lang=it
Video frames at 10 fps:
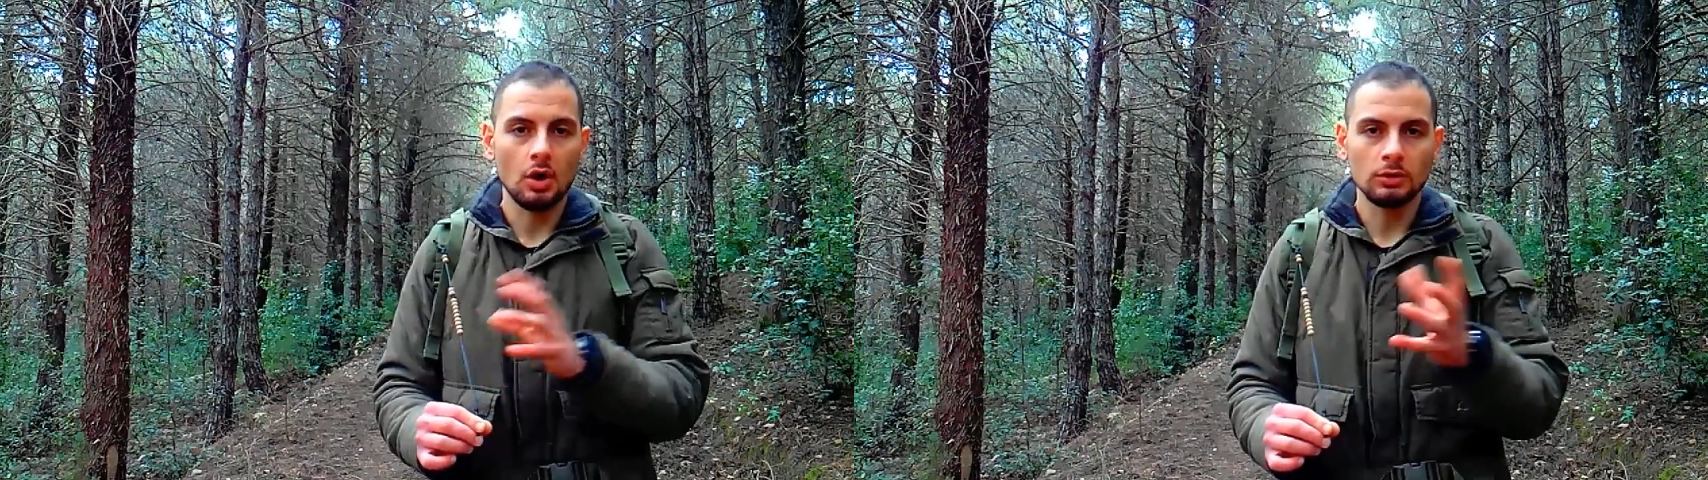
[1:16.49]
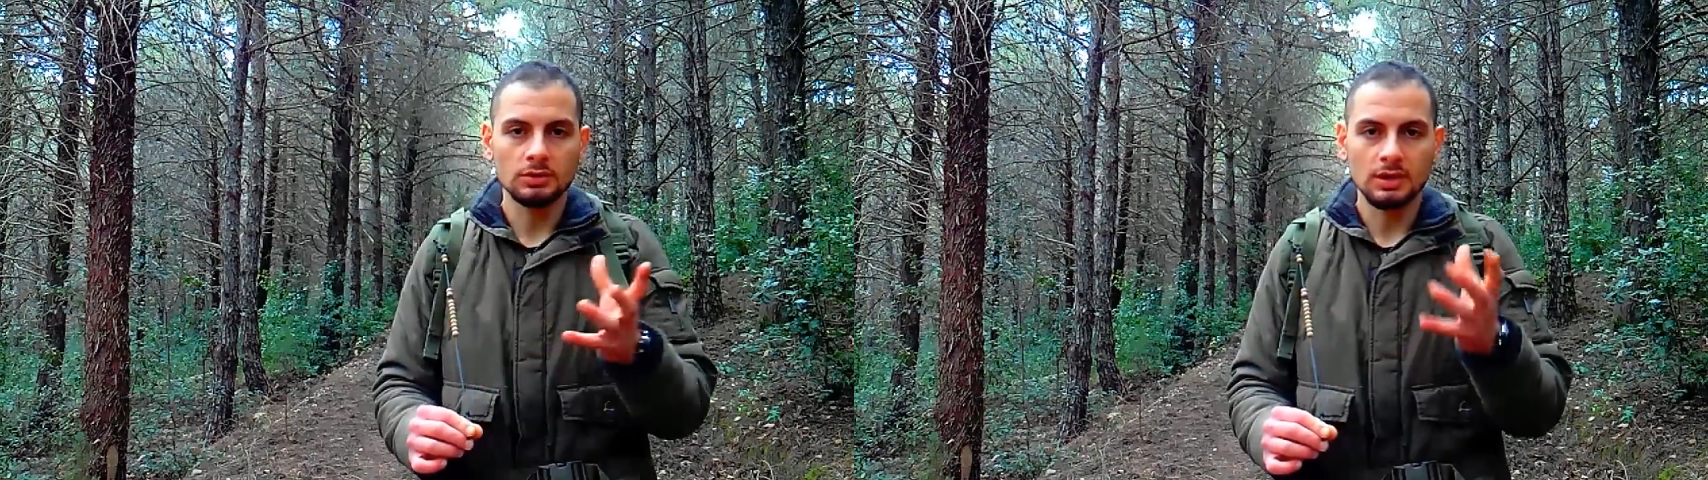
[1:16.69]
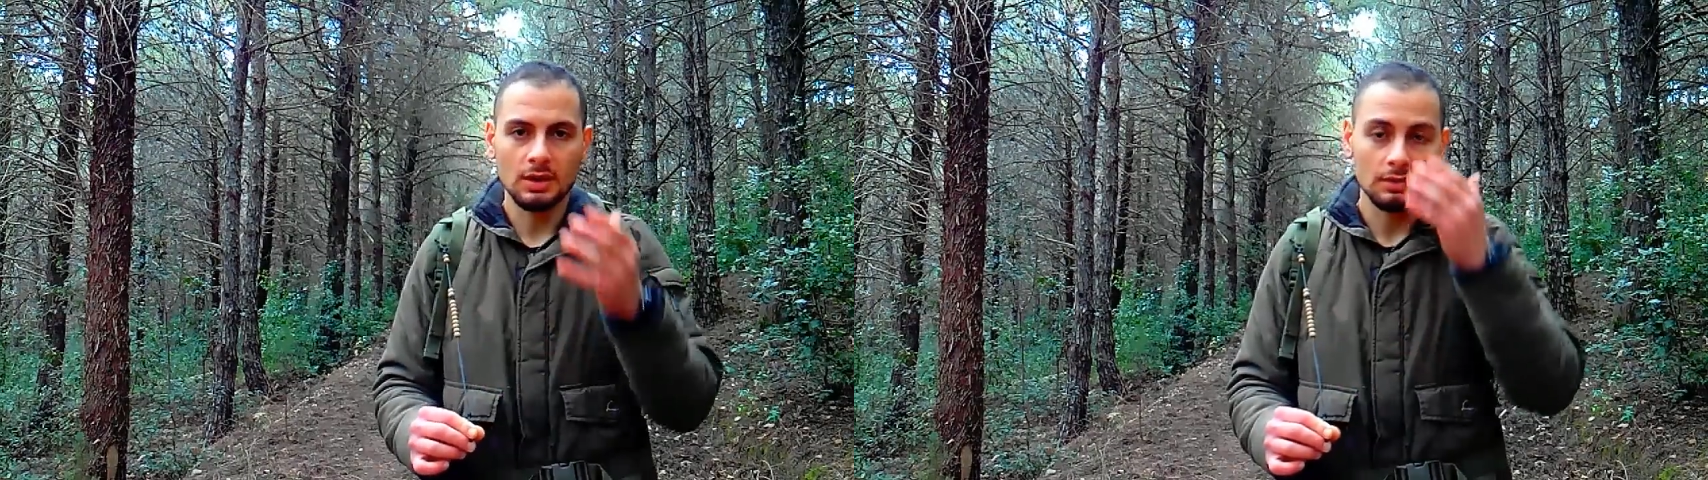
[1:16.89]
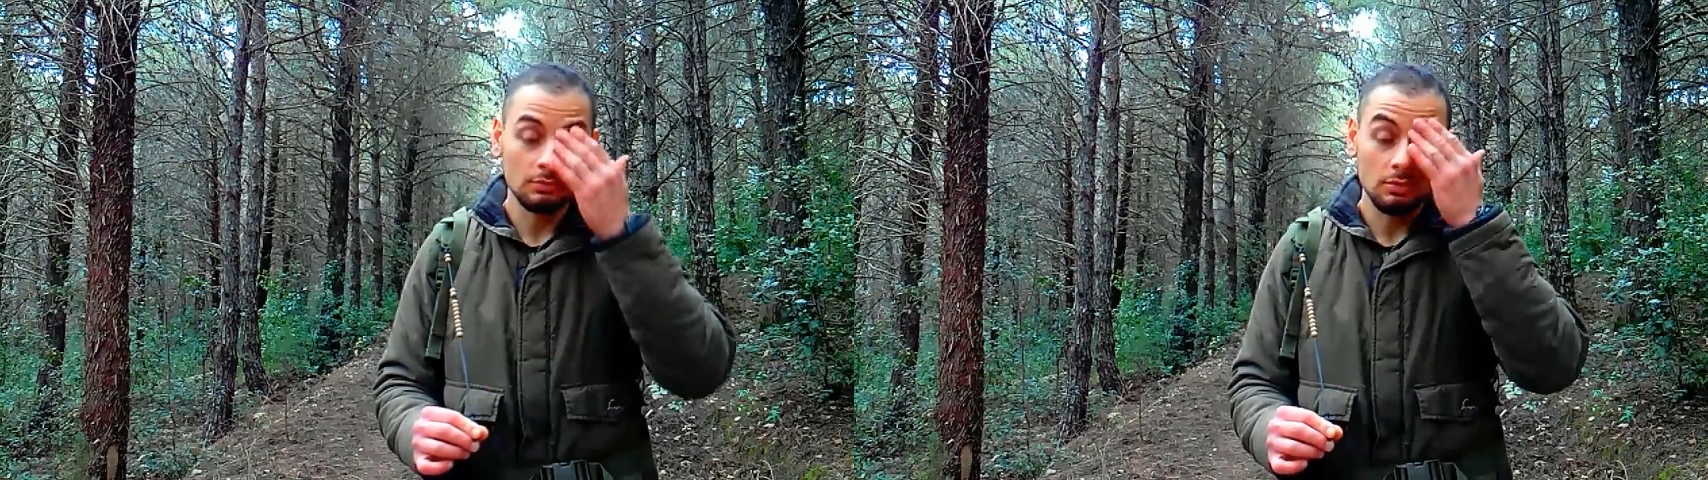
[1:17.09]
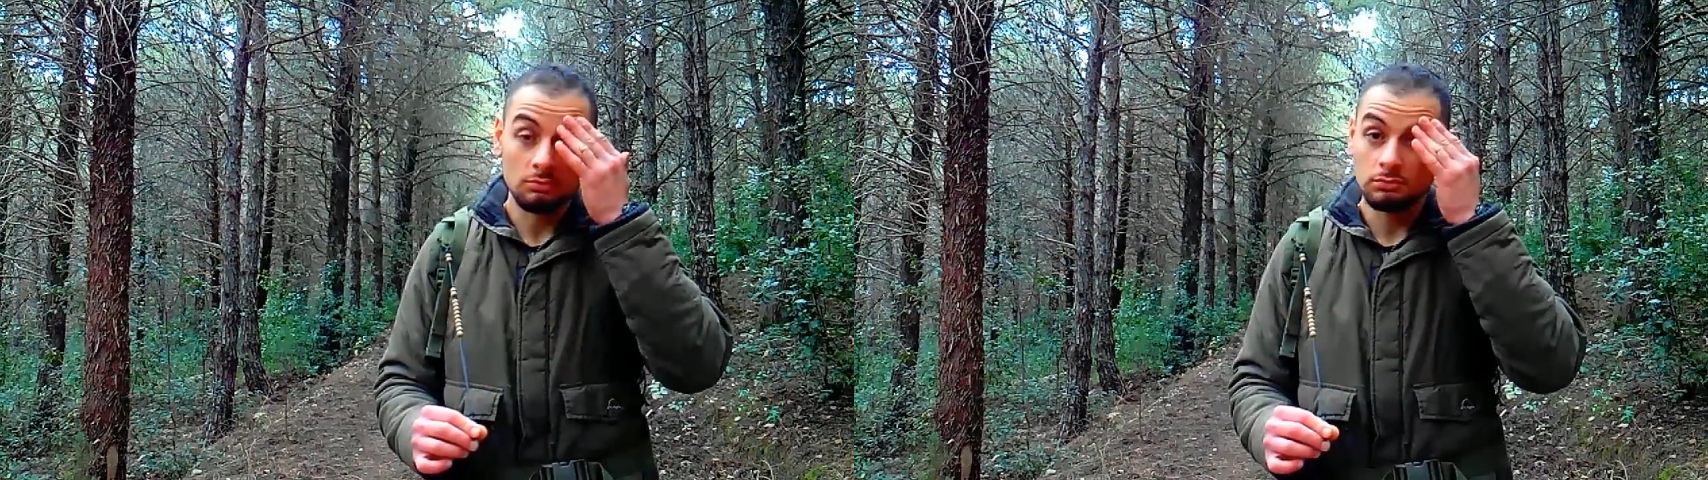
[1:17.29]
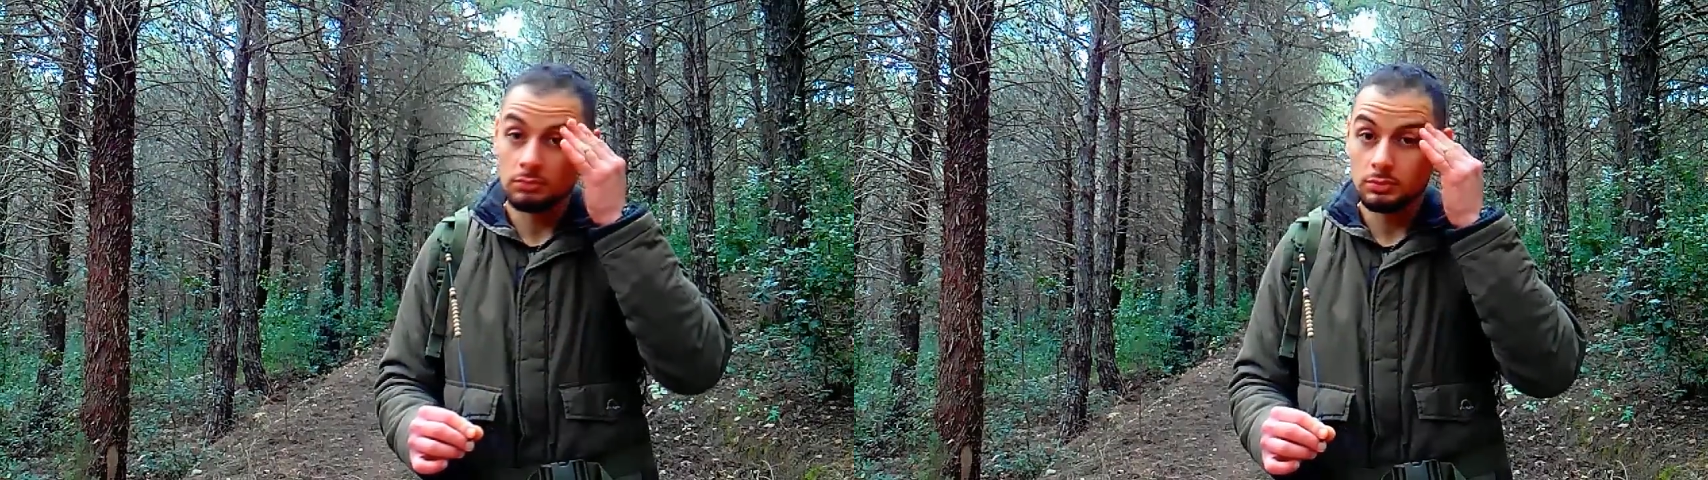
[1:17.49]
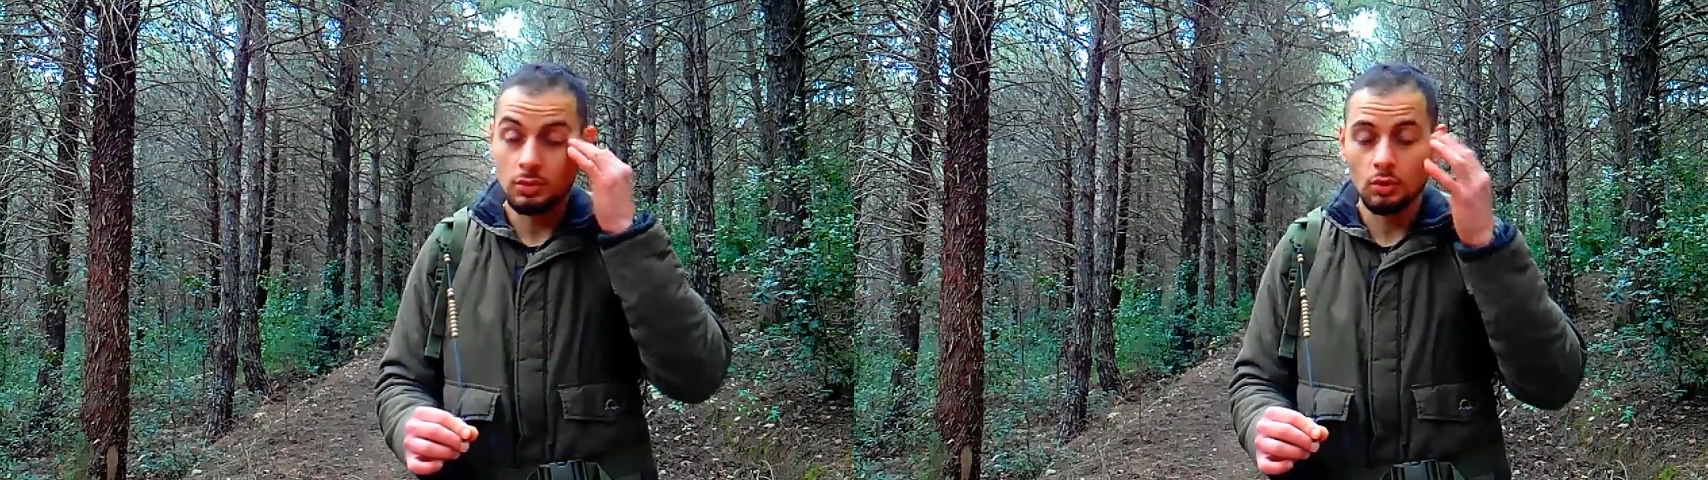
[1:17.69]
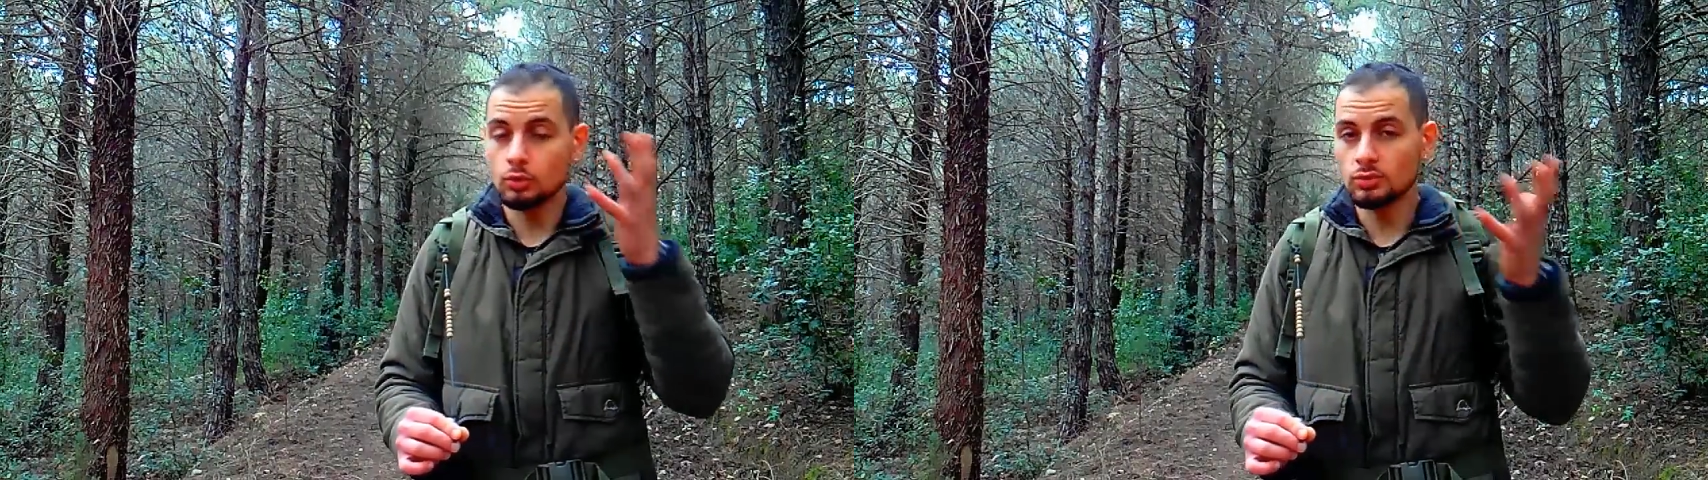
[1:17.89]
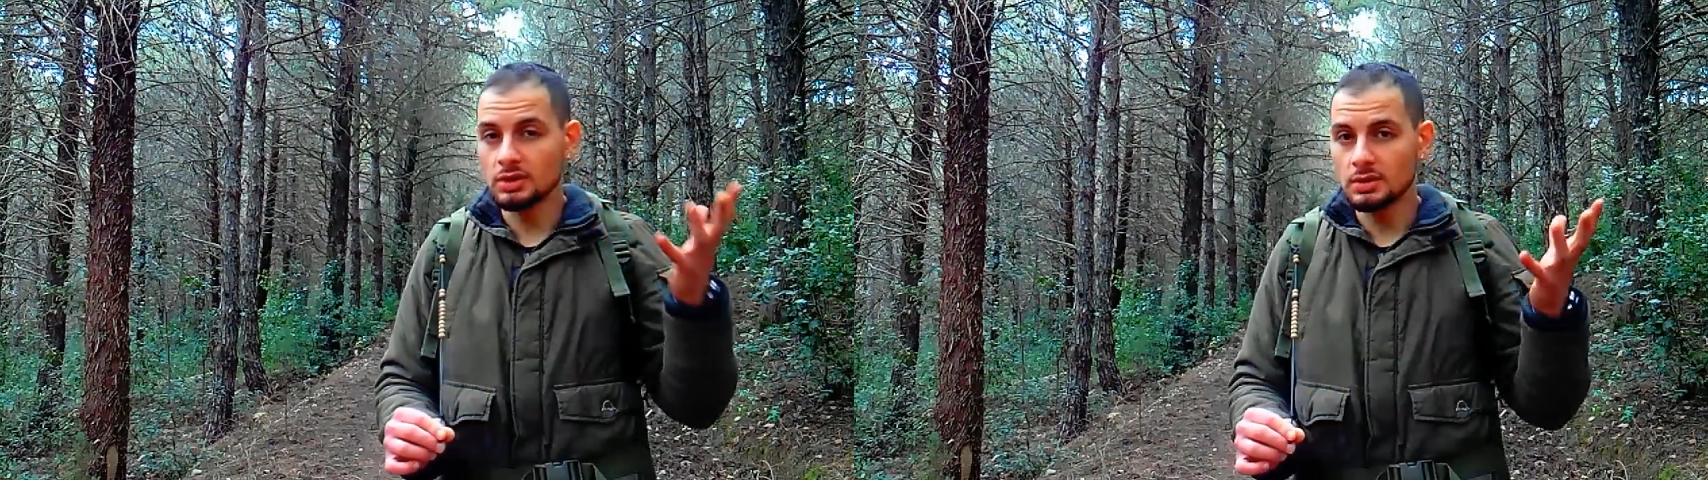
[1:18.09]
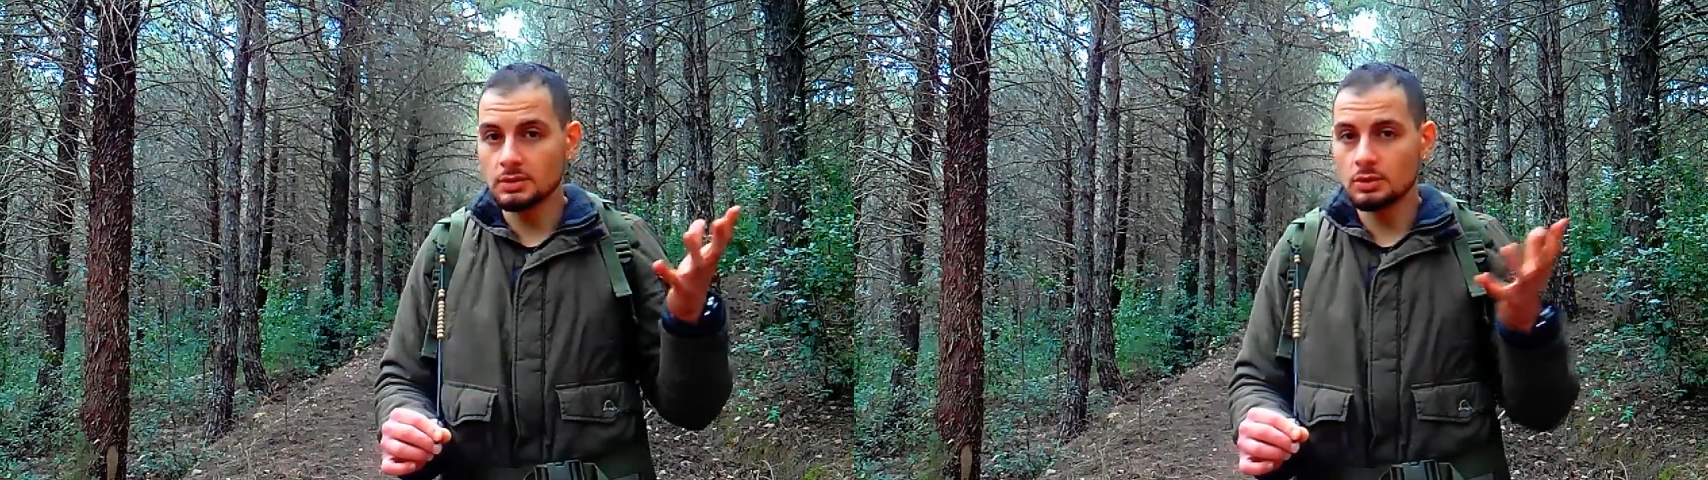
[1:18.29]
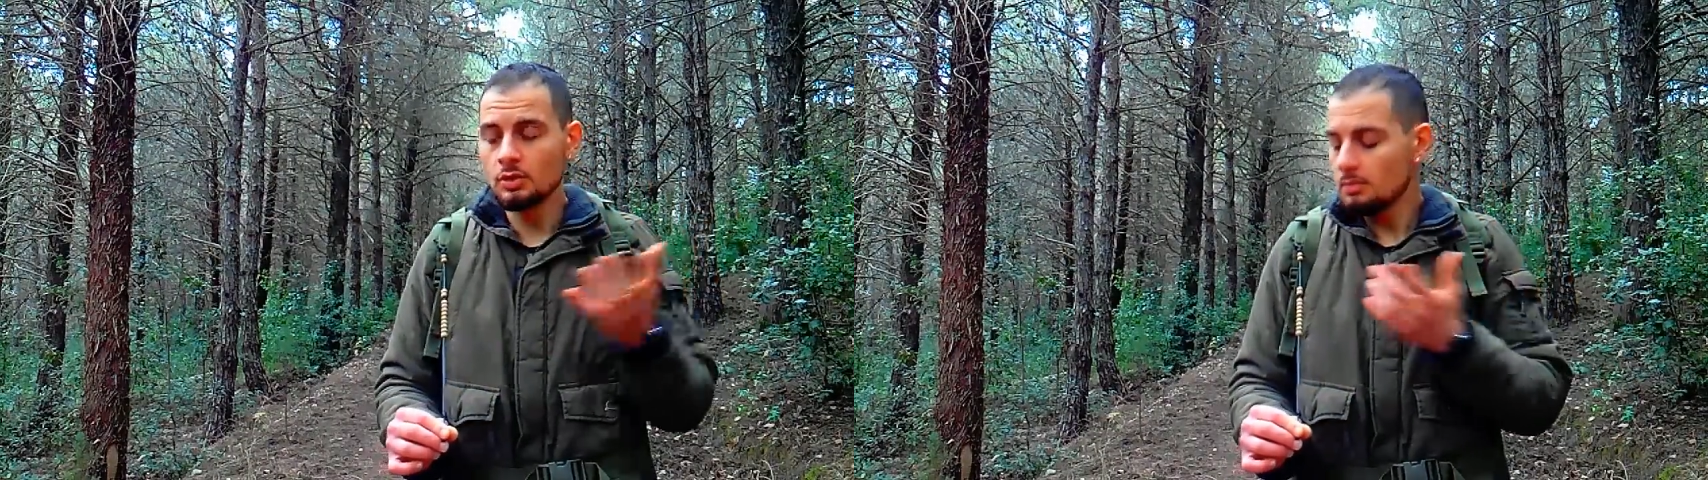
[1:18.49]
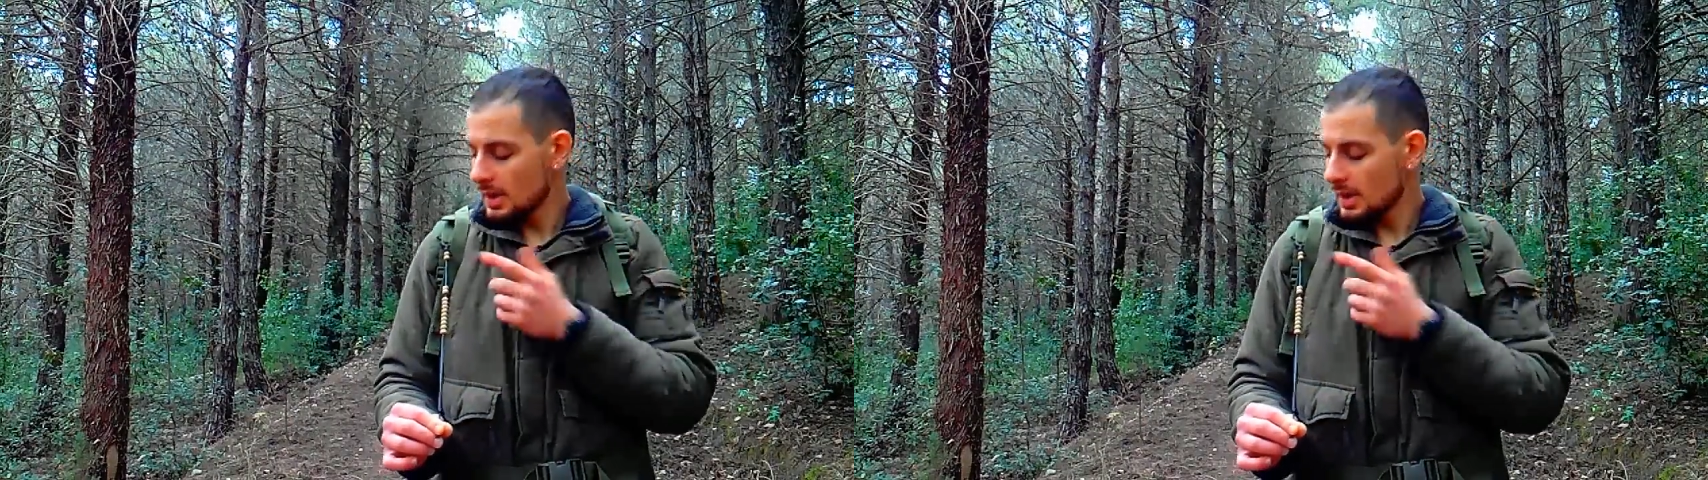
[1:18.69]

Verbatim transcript: oltre non, non lo utilizzo,